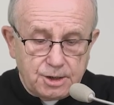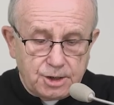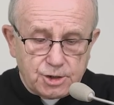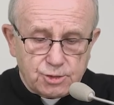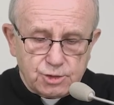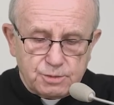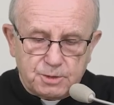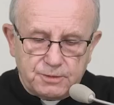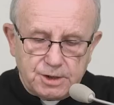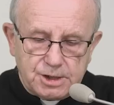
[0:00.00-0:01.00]
Jezus
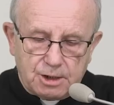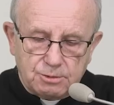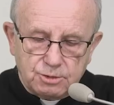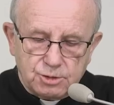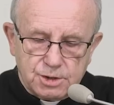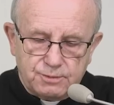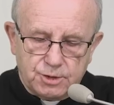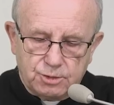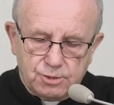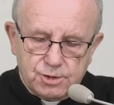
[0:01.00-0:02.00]
powiedział do
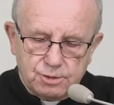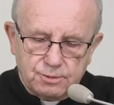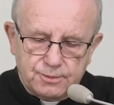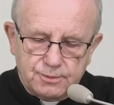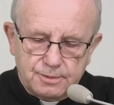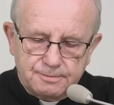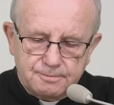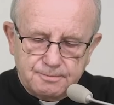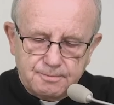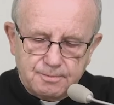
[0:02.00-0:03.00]
swoich uczniów:
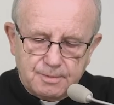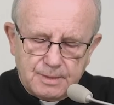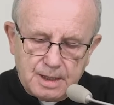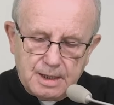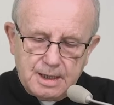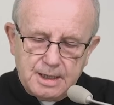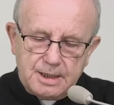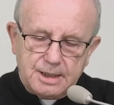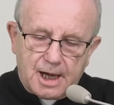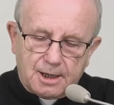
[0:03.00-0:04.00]

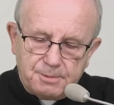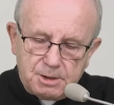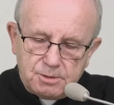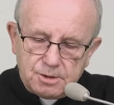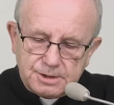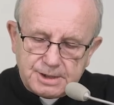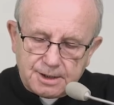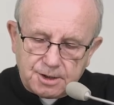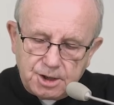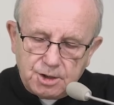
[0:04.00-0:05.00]
Jak było
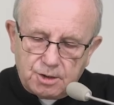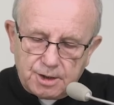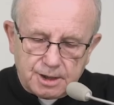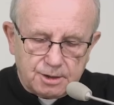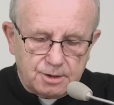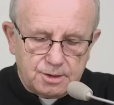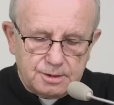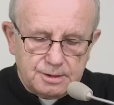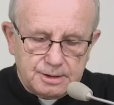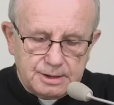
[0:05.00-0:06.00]
za dni Noego,
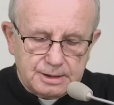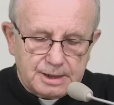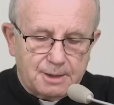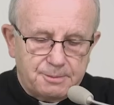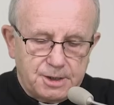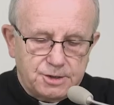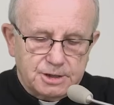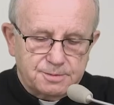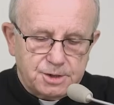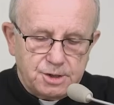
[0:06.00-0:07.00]
tak będzie
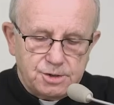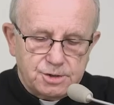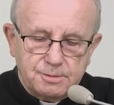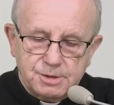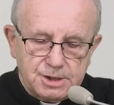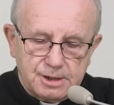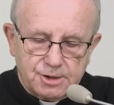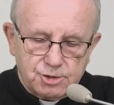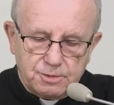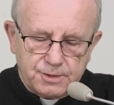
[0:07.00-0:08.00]
z przyjściem
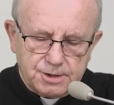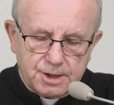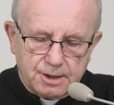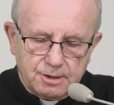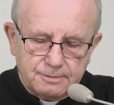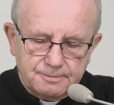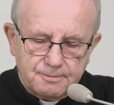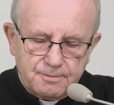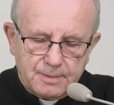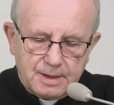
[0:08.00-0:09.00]
Syna Człowieczego.
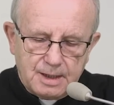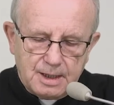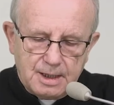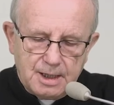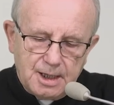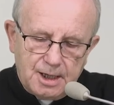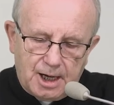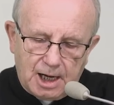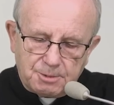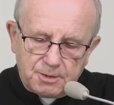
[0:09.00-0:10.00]

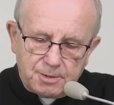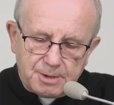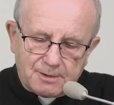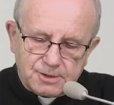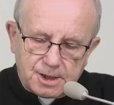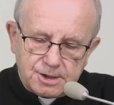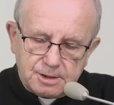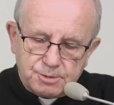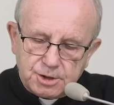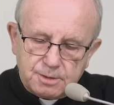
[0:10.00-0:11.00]
Albowiem jak w
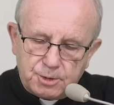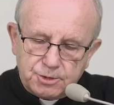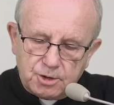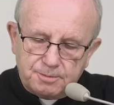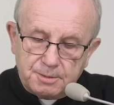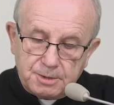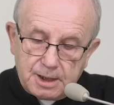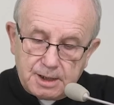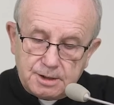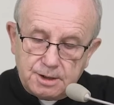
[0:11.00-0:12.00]
czasie przed potopem
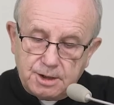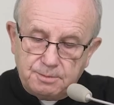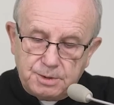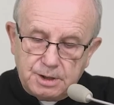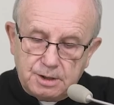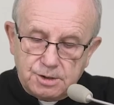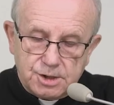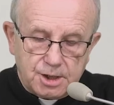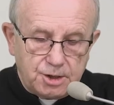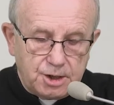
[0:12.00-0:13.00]
jedli i pili,
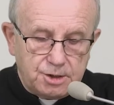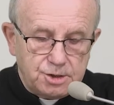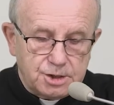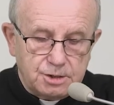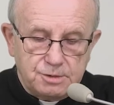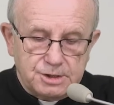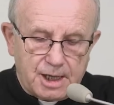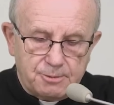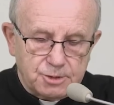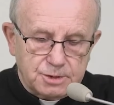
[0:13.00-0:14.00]
żenili się i
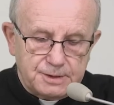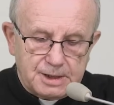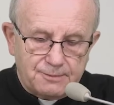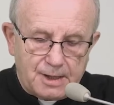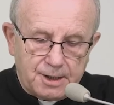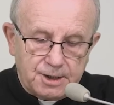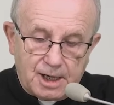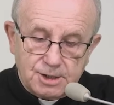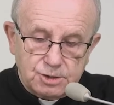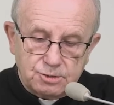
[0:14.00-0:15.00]
za mąż wydawali,
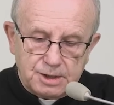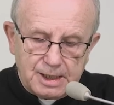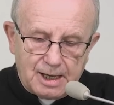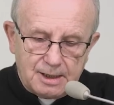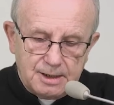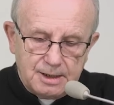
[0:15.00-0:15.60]
aż do dnia,